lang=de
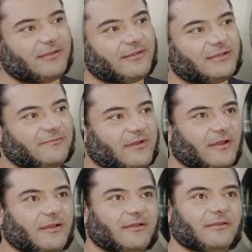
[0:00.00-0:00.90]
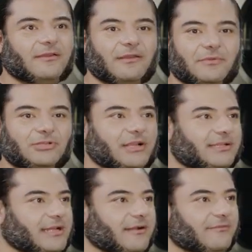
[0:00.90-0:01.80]
Das war, äh, ich kann ja mal schnell
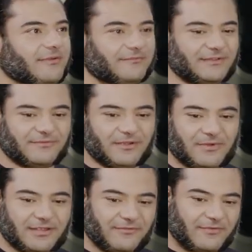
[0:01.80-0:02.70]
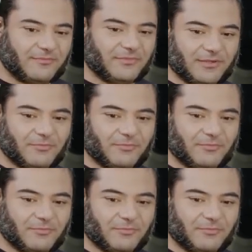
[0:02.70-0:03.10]
sagen, was, was, wir gemacht haben. Wir haben eine